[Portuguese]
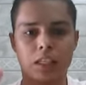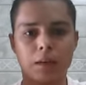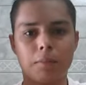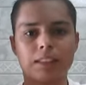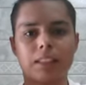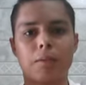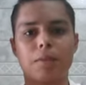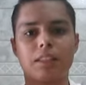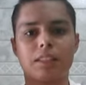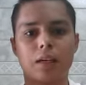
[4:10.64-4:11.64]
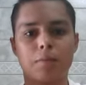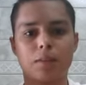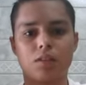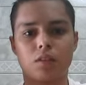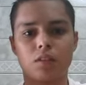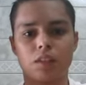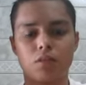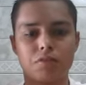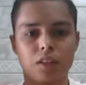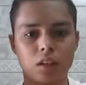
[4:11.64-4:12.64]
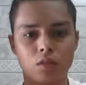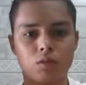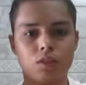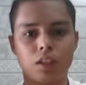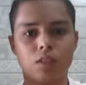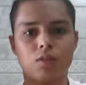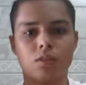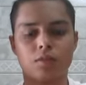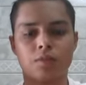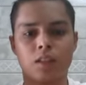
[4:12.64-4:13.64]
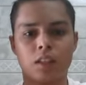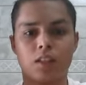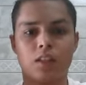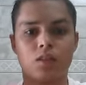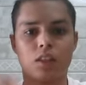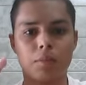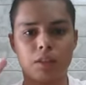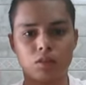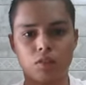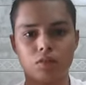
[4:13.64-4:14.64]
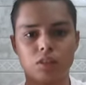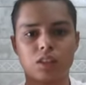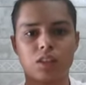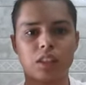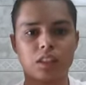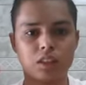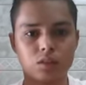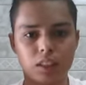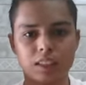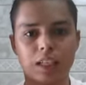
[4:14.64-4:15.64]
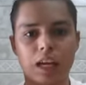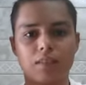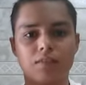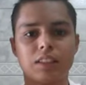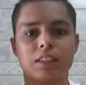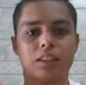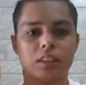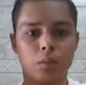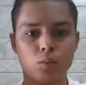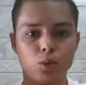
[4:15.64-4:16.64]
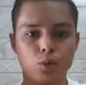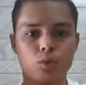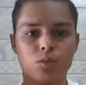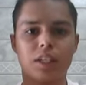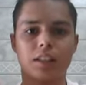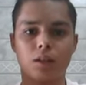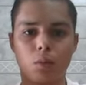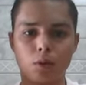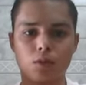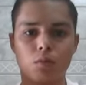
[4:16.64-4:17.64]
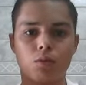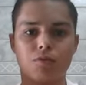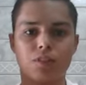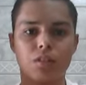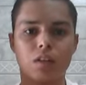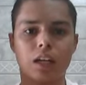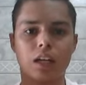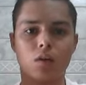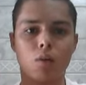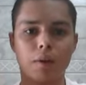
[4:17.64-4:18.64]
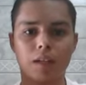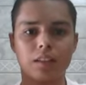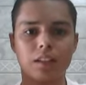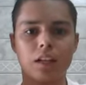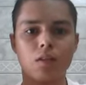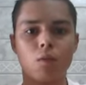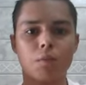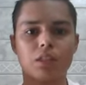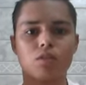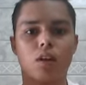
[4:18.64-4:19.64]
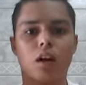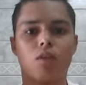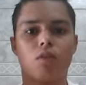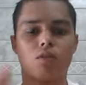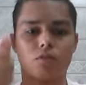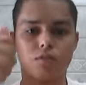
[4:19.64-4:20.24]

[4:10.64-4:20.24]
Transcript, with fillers: E é basicamente isso aí, pessoal. Então fiquem com Deus. Deus abençoe vocês e suas aves. Tamo junto e até o próximo vídeo, galera. Compartilha aí com o pessoal.